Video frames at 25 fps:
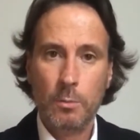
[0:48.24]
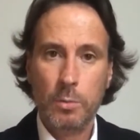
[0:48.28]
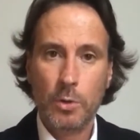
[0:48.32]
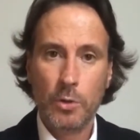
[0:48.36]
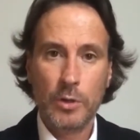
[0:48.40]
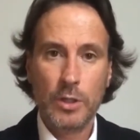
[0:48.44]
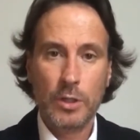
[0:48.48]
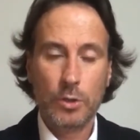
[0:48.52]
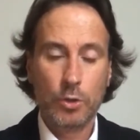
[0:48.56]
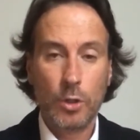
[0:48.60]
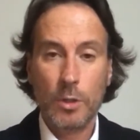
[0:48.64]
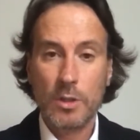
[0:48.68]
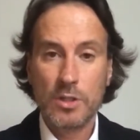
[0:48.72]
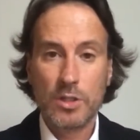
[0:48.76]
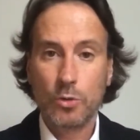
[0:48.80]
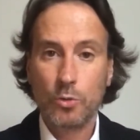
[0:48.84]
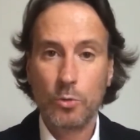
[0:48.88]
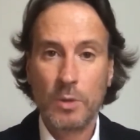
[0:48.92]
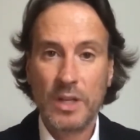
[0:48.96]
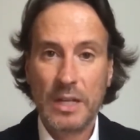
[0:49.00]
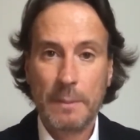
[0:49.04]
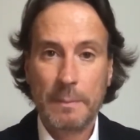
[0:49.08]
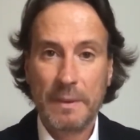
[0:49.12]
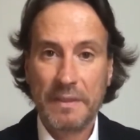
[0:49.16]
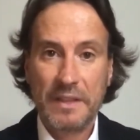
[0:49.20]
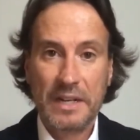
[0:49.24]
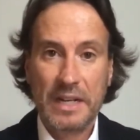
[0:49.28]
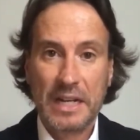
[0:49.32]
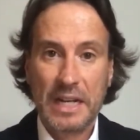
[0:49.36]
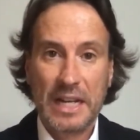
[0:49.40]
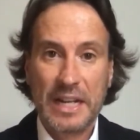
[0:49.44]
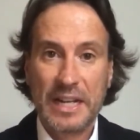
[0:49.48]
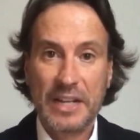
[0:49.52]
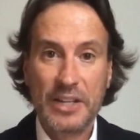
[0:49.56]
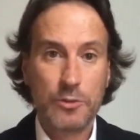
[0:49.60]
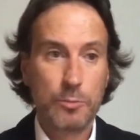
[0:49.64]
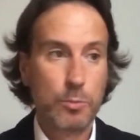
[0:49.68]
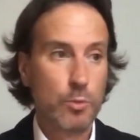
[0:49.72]
Pero no, tú llamas a tu madre para decirle que
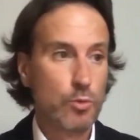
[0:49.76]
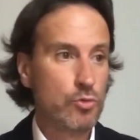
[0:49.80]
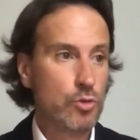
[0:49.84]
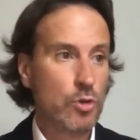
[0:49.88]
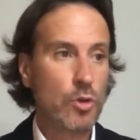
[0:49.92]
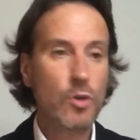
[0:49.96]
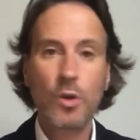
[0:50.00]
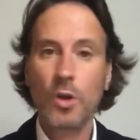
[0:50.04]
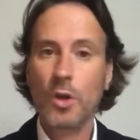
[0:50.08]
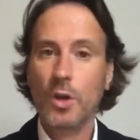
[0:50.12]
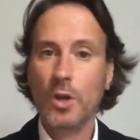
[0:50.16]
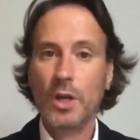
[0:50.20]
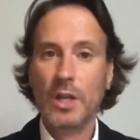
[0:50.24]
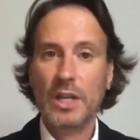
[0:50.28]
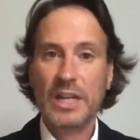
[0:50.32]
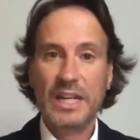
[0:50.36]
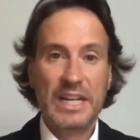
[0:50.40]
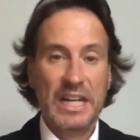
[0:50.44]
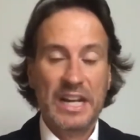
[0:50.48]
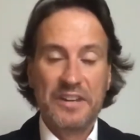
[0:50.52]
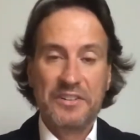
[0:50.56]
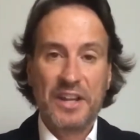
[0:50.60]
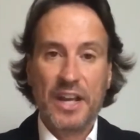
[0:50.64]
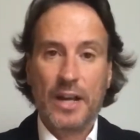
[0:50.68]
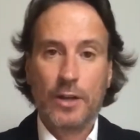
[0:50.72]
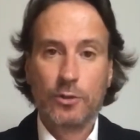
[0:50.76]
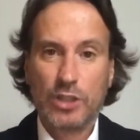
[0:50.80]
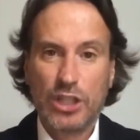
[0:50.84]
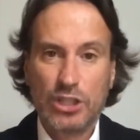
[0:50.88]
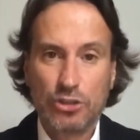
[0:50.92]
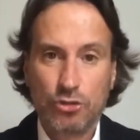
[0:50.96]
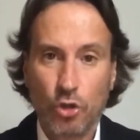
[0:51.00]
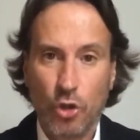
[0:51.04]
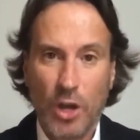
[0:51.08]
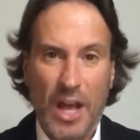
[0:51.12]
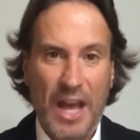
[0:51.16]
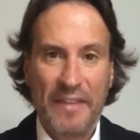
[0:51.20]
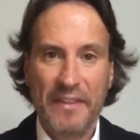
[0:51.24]
la quieres mucho y la has dejado
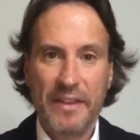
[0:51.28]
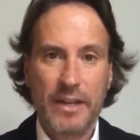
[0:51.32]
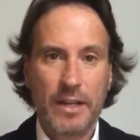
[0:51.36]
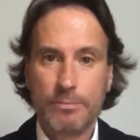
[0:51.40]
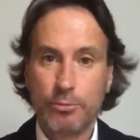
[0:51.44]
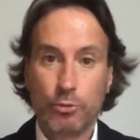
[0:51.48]
trastocada,